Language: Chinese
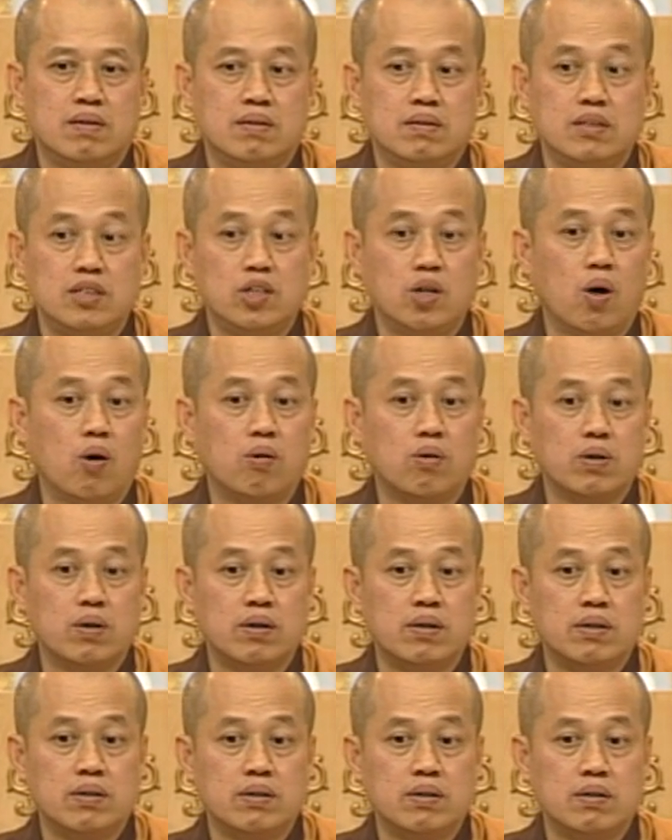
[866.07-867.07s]
你用
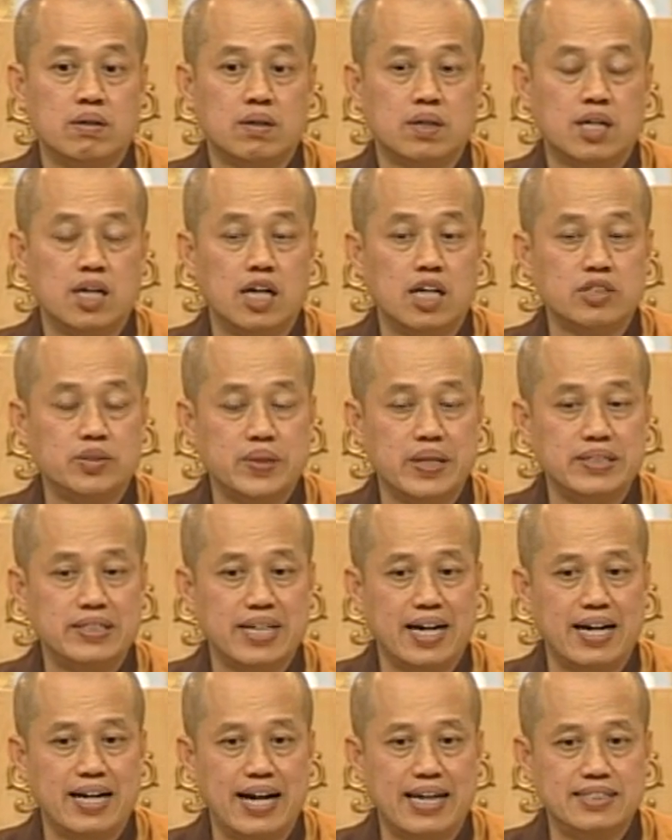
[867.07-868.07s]
科学
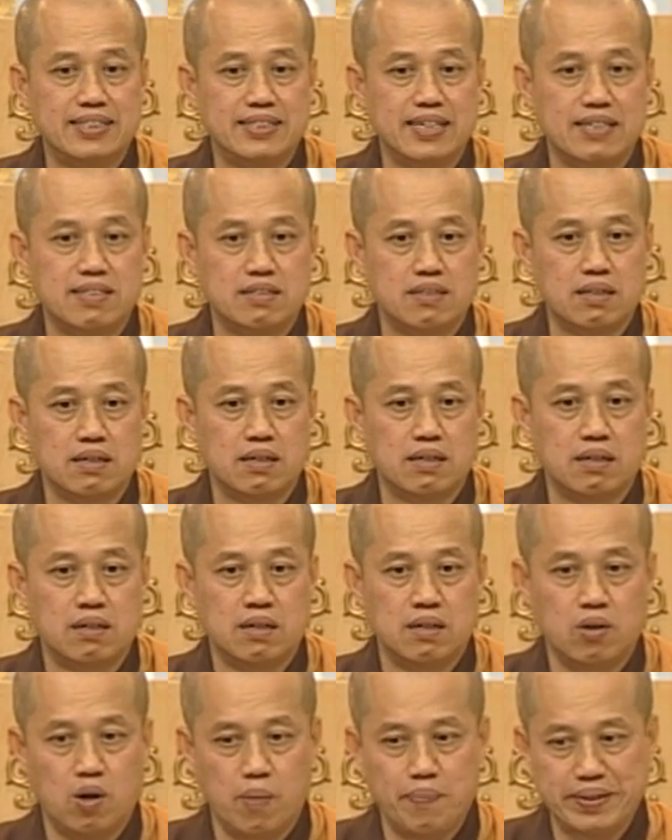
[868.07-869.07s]
家来检测
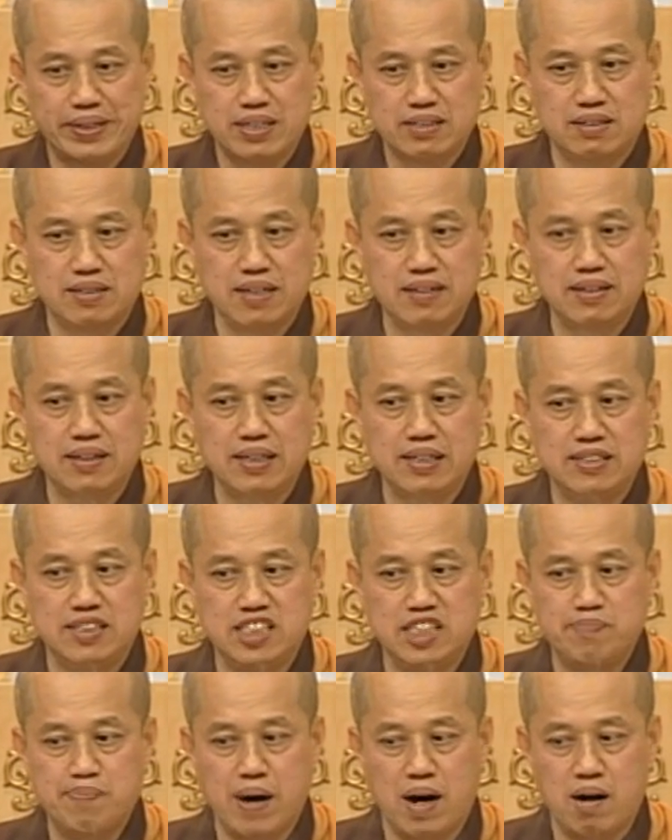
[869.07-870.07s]
我们的身体
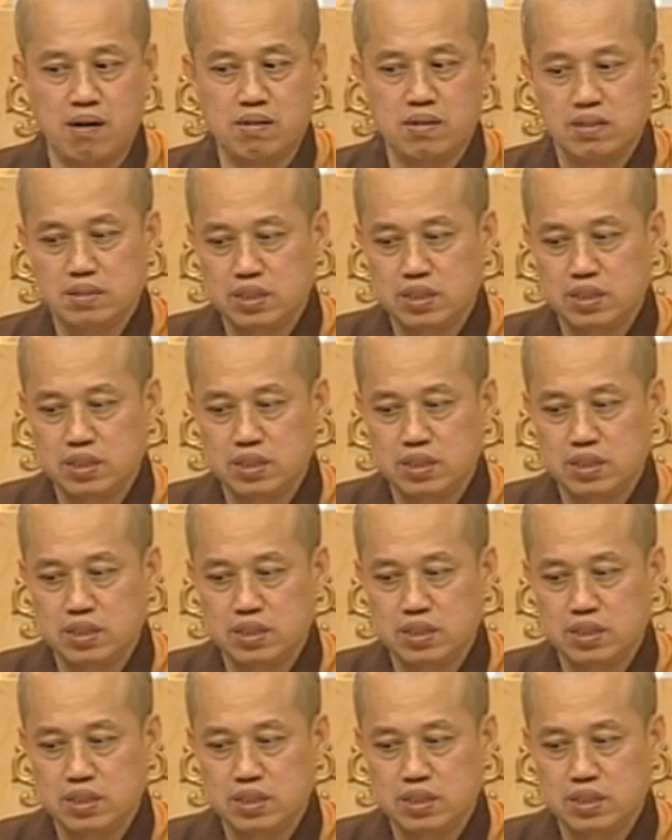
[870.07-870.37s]
细胞，